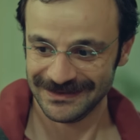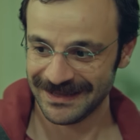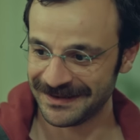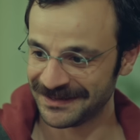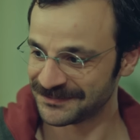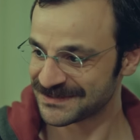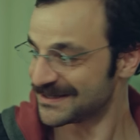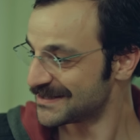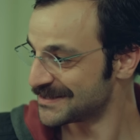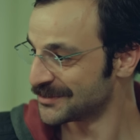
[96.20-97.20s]
Yani hani biz
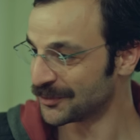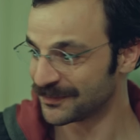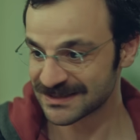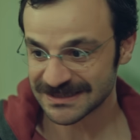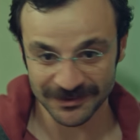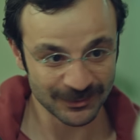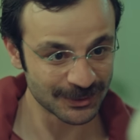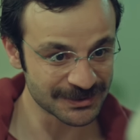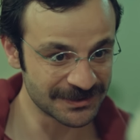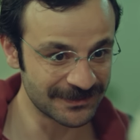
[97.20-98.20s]
de sizin olmayı
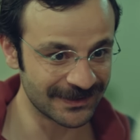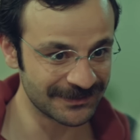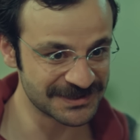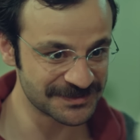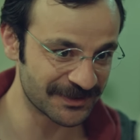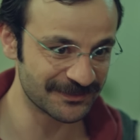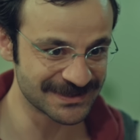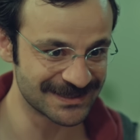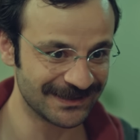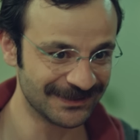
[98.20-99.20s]
seviyoruz ama hani bizim
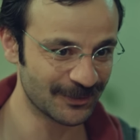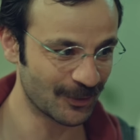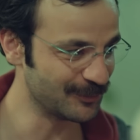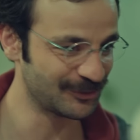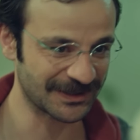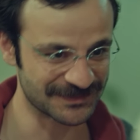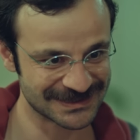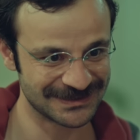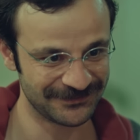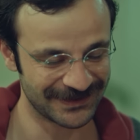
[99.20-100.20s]
evimizde komşu
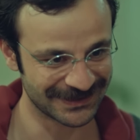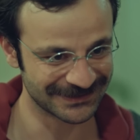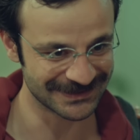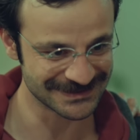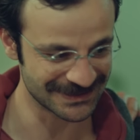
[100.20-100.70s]
kapısı değil farkındayız.